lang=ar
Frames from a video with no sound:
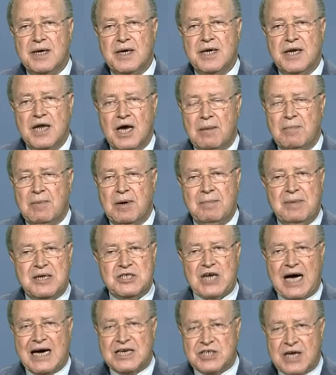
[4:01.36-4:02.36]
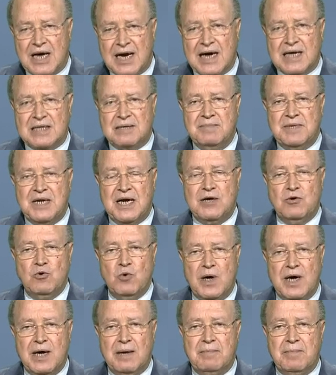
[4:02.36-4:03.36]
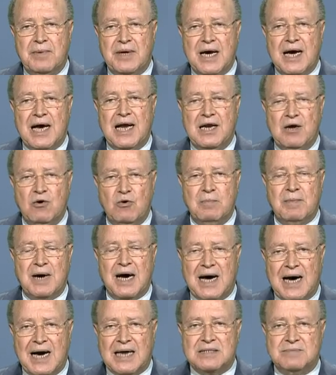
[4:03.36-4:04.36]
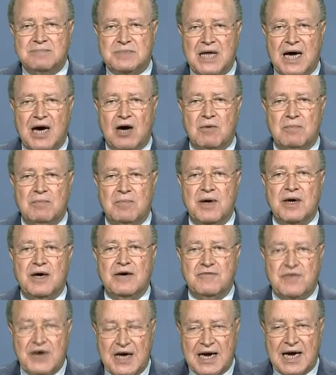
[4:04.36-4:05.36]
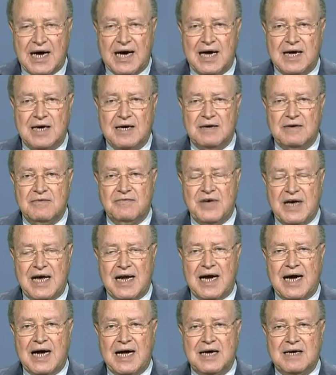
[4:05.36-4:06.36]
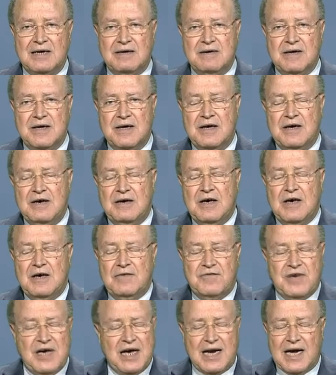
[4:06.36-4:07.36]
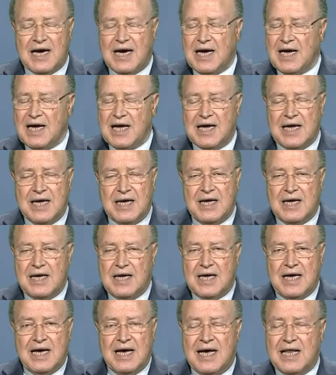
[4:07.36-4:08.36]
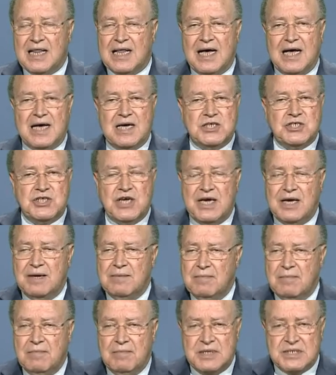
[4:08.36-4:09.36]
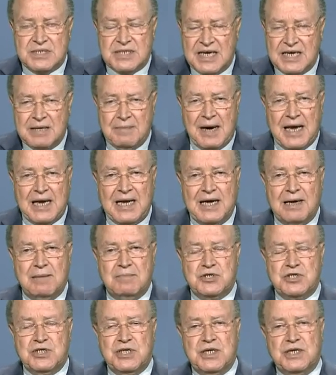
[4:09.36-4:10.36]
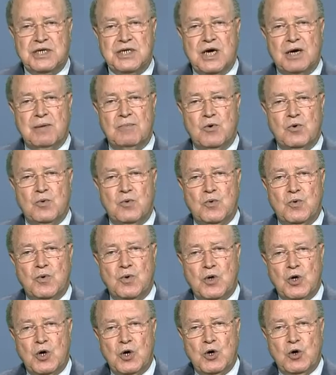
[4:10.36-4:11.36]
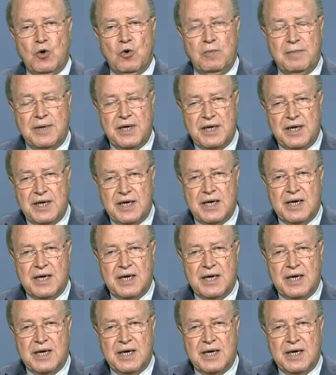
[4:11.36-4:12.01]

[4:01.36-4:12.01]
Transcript: نقبل باش عشرات من النواب يخليوا المقاعد متاعهم فارقة فارعة فارغة هذا شيء صعيب عليا باش نقبله ومن